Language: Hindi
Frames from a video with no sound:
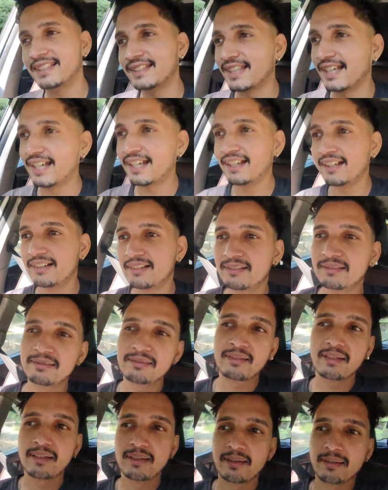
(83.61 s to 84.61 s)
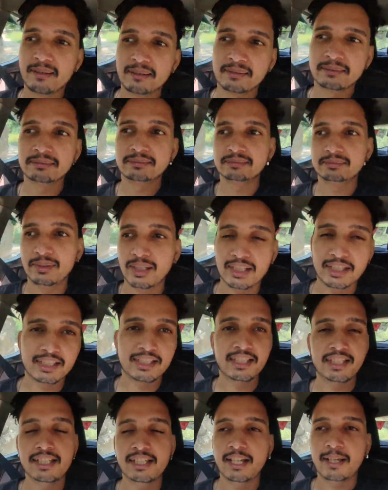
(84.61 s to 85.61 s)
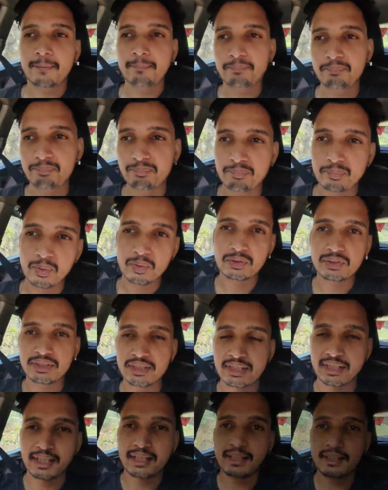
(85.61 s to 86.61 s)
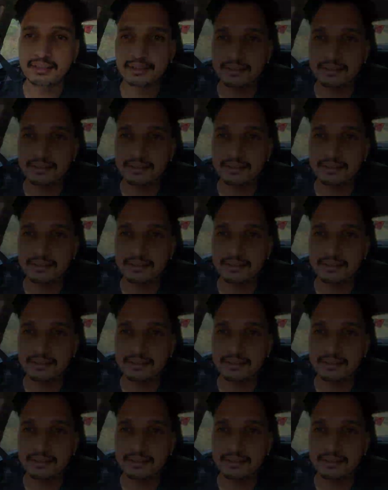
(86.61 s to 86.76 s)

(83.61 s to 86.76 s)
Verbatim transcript: लेता है बाकी ठीक है बहुत से हैं